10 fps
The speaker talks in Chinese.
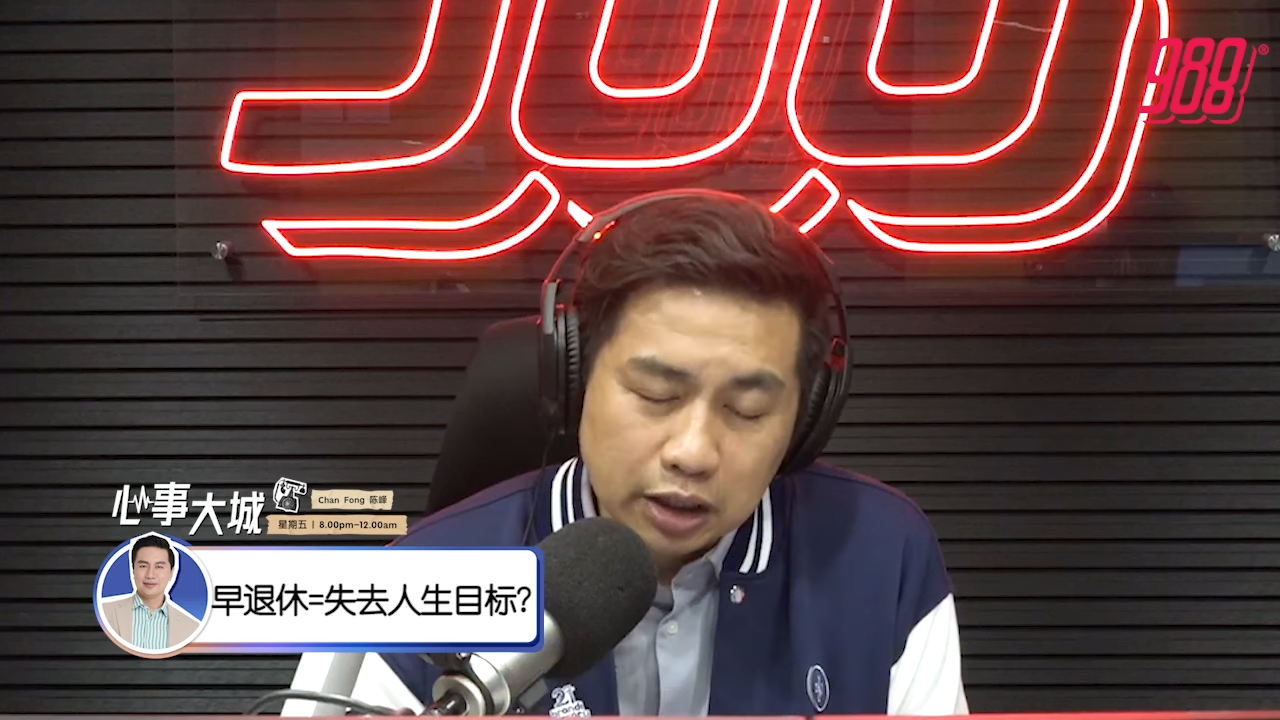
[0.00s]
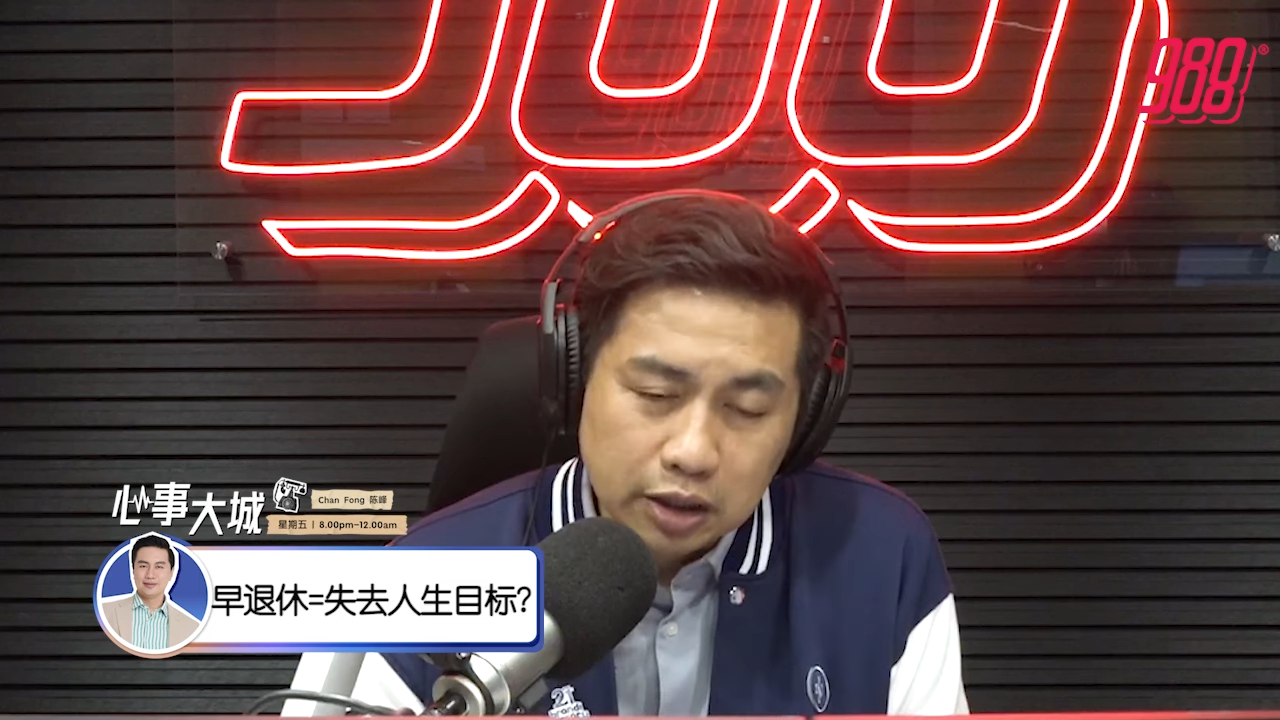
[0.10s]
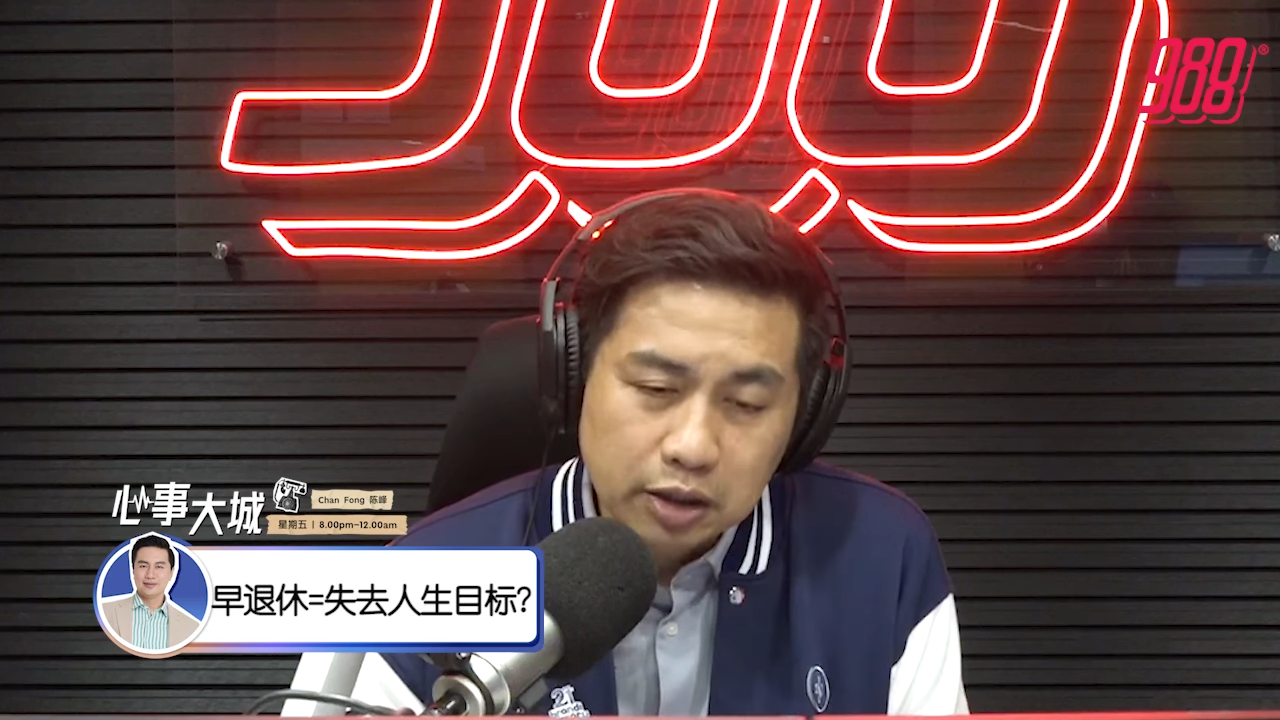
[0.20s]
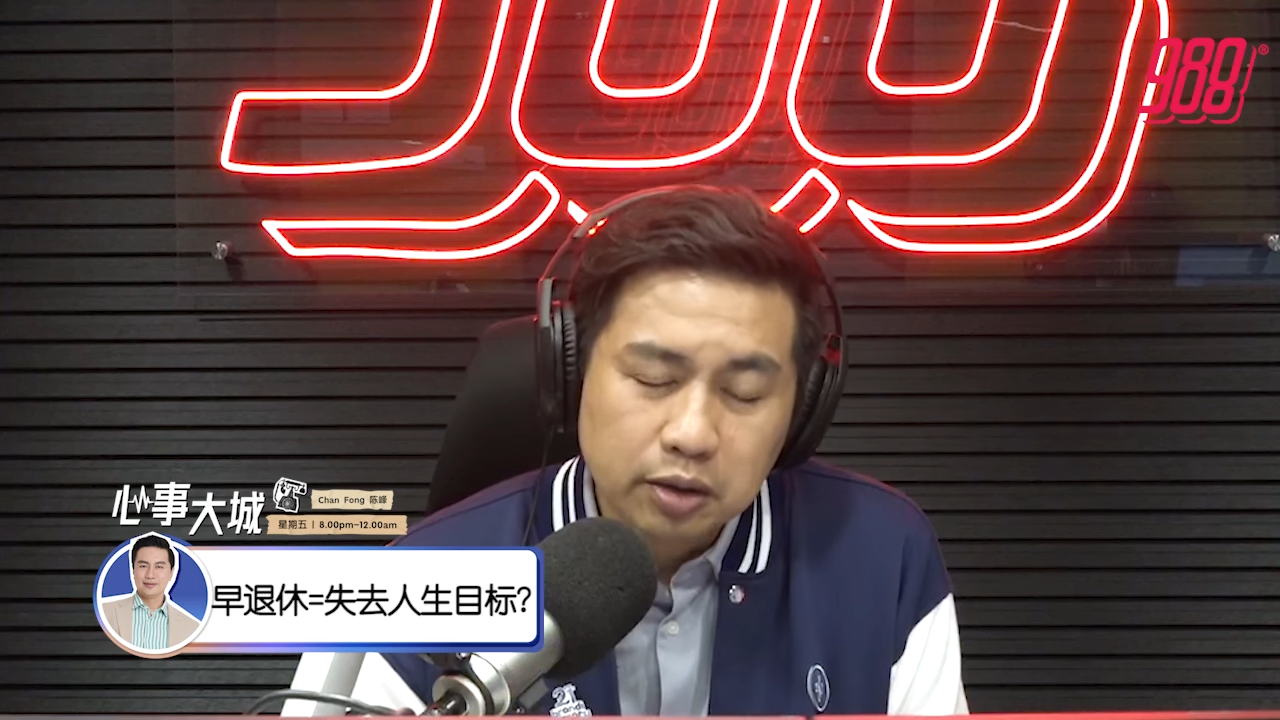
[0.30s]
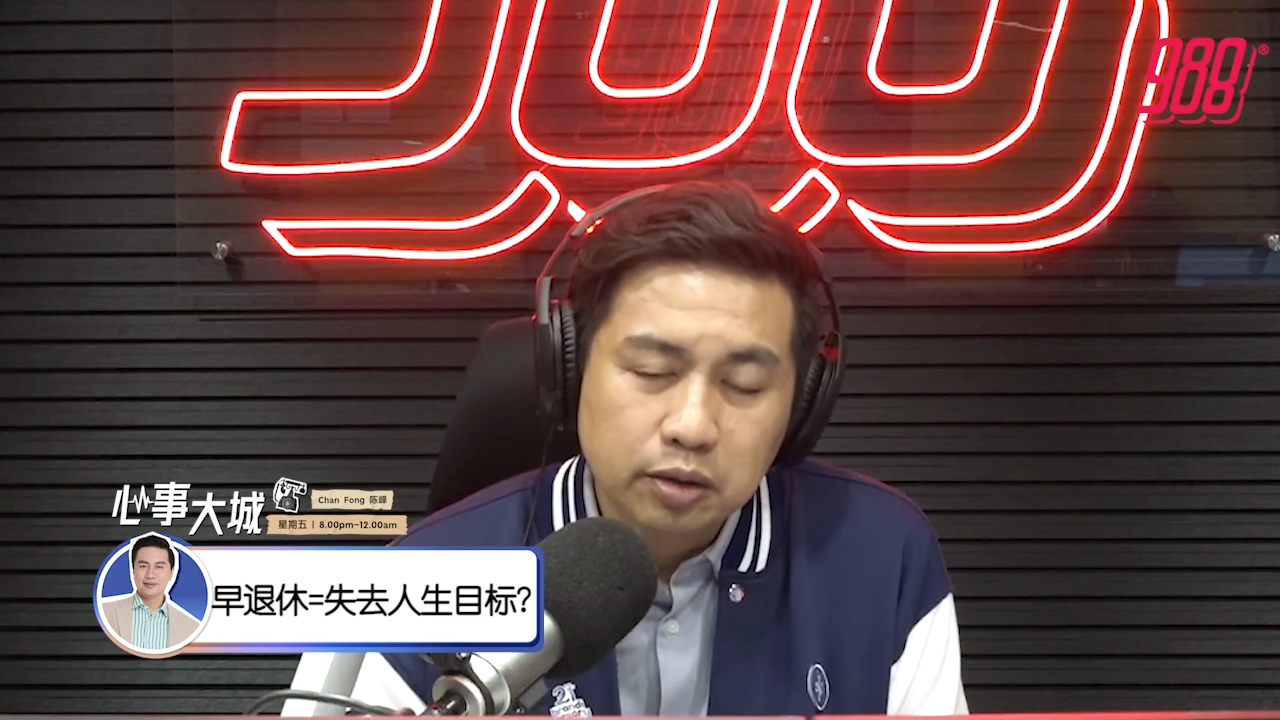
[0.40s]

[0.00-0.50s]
呢？